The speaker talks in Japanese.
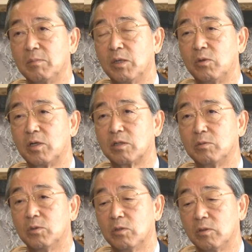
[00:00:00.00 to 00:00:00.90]
まあ、本
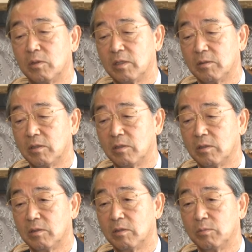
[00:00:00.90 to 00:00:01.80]
学も
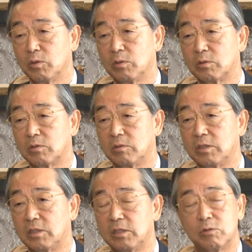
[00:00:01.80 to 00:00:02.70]
ものづく
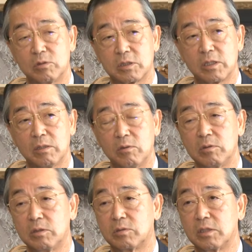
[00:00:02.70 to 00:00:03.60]
り技術者
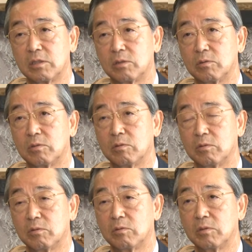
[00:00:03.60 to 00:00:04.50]
を育成すると
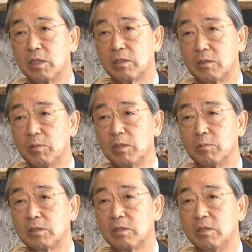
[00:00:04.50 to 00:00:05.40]
いうことでやってまい
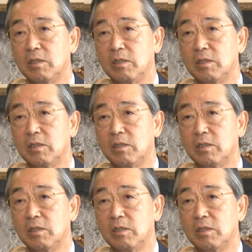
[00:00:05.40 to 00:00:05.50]
りまし